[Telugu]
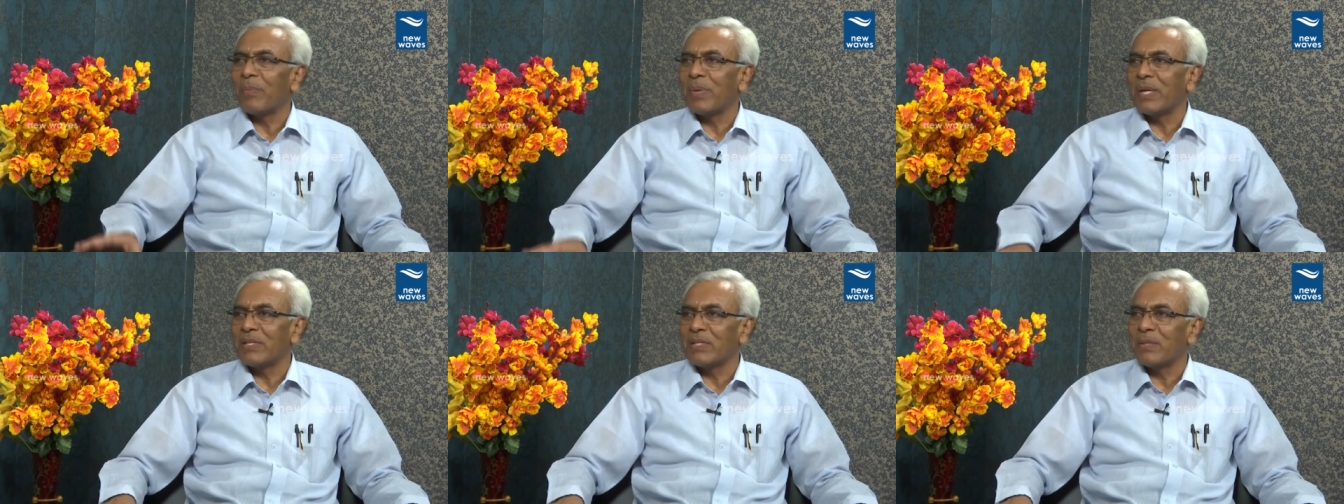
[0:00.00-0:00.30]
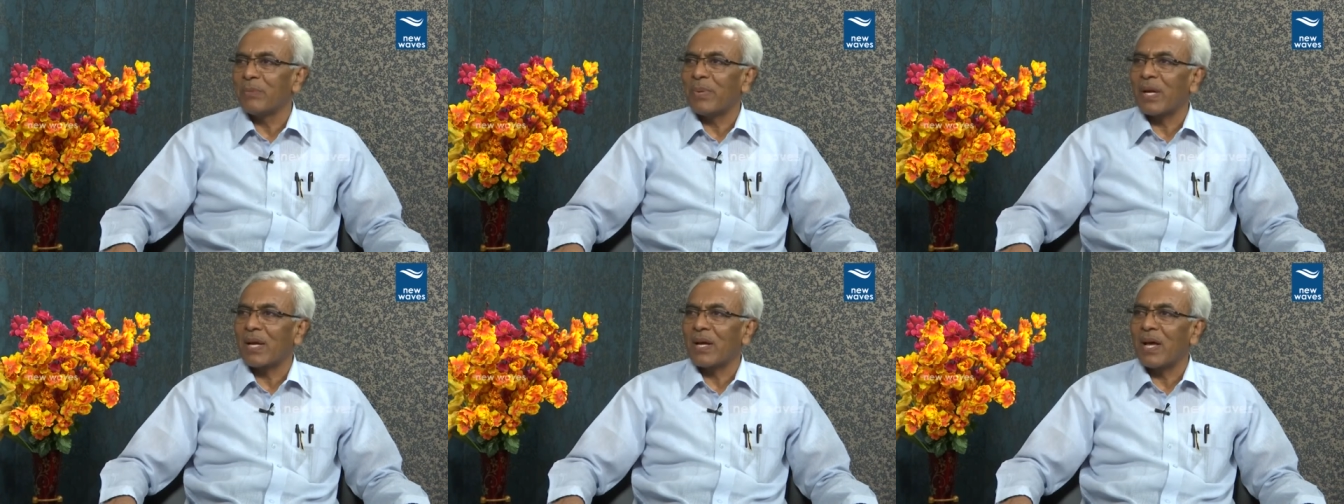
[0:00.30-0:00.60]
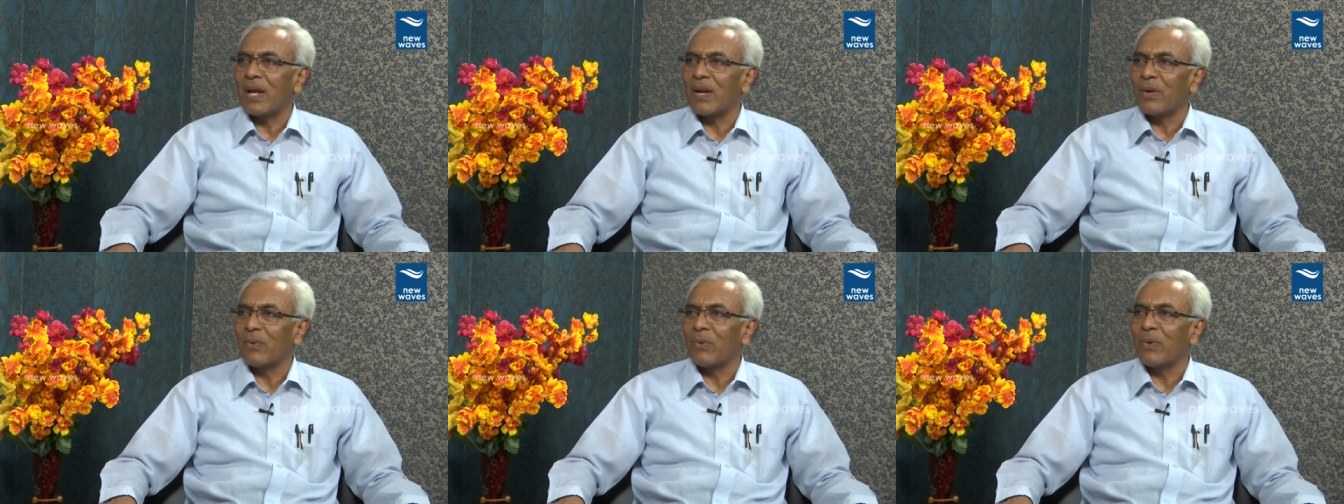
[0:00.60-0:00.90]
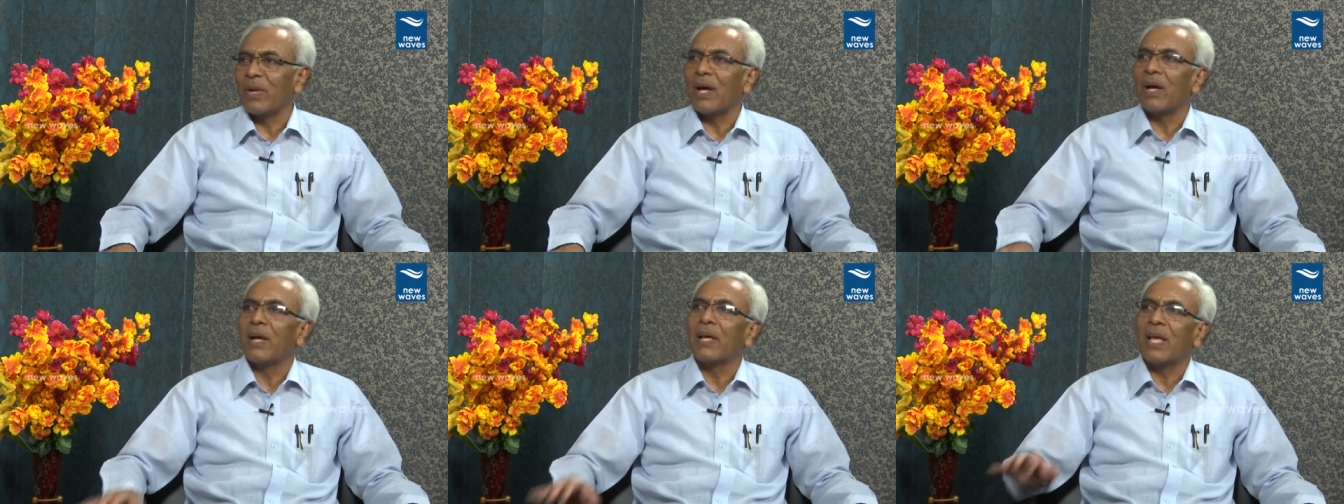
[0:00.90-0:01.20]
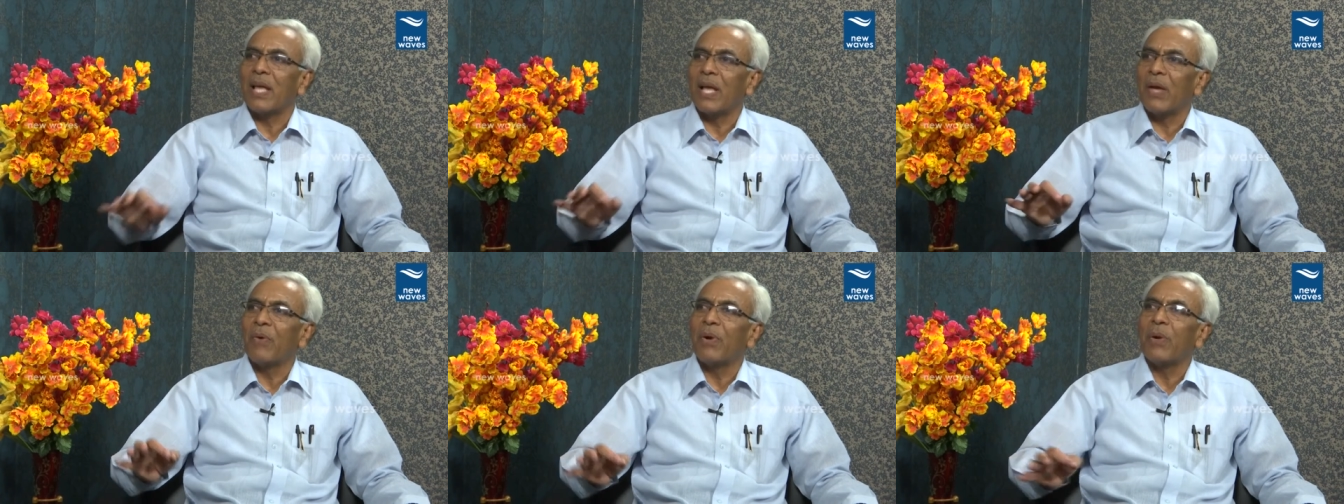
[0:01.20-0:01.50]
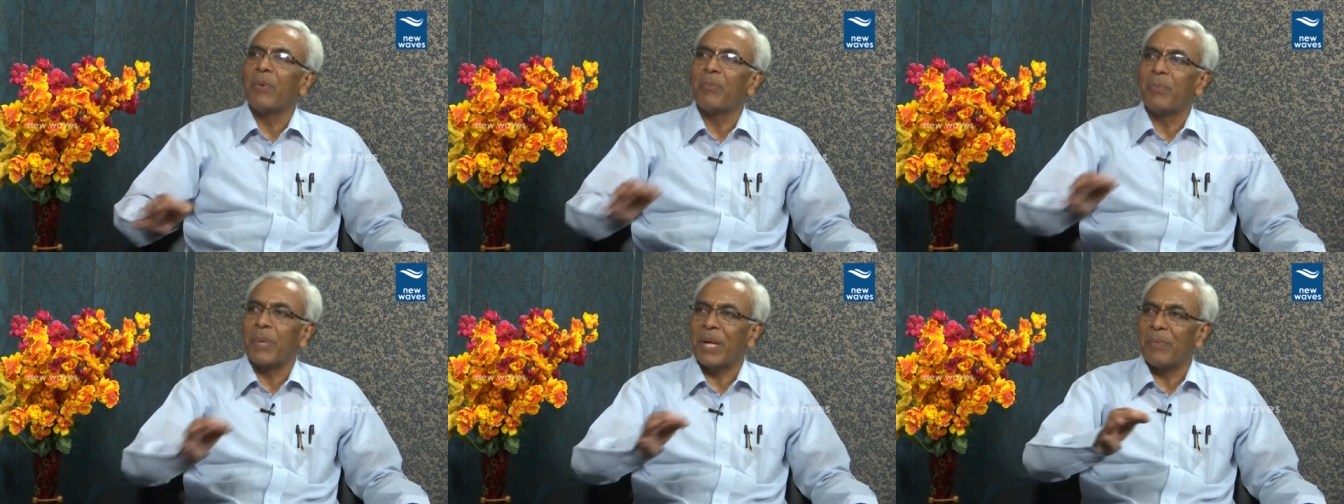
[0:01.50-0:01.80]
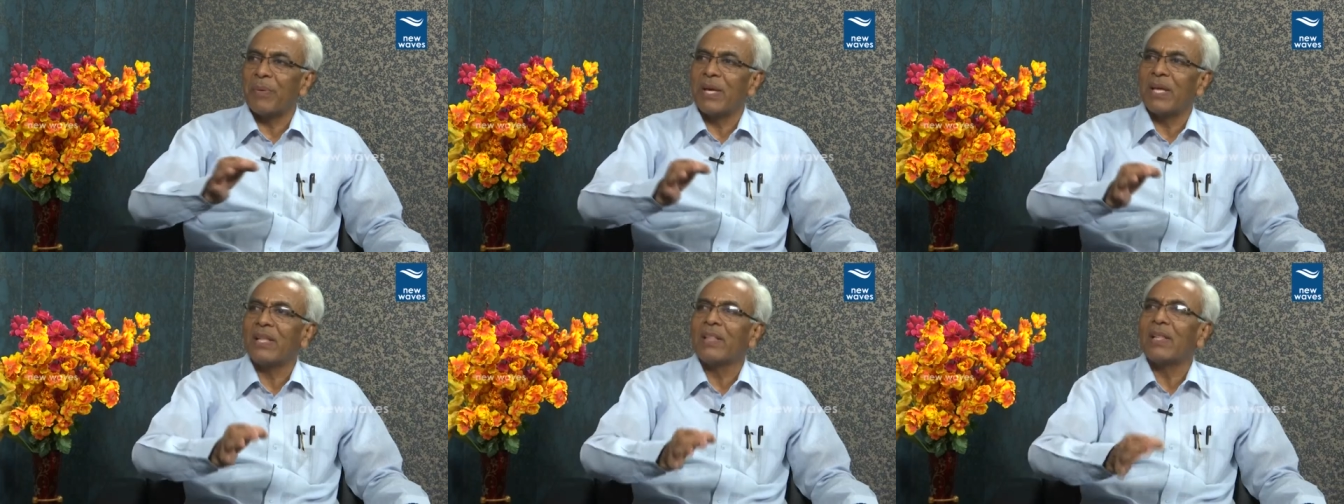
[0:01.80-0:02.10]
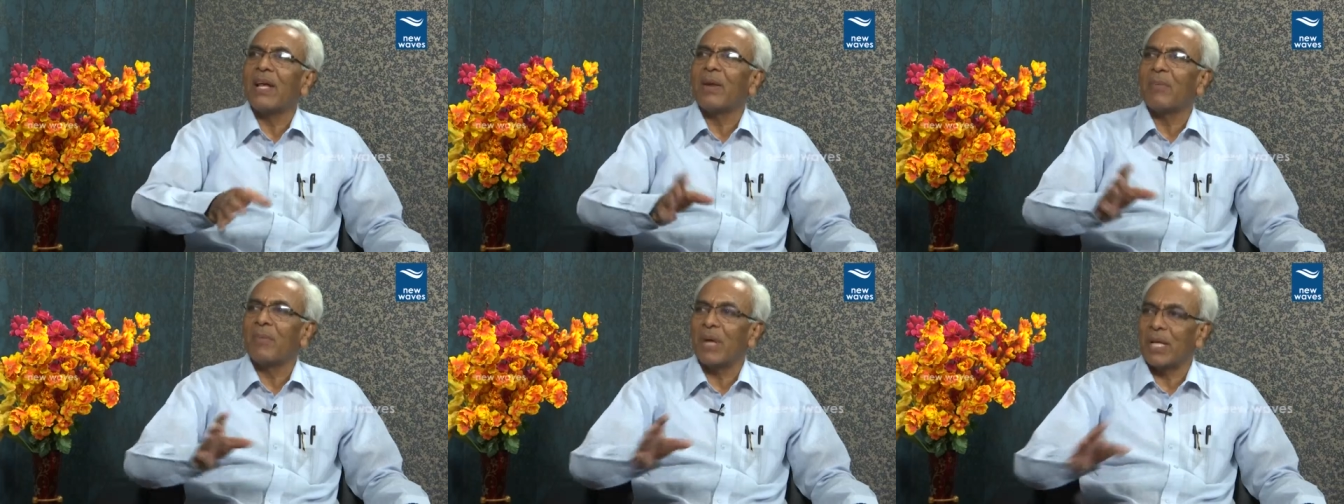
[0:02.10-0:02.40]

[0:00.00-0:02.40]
పరిస్థితి ప్రకారం కూడా కేవలం ప్రేమ గీతాలు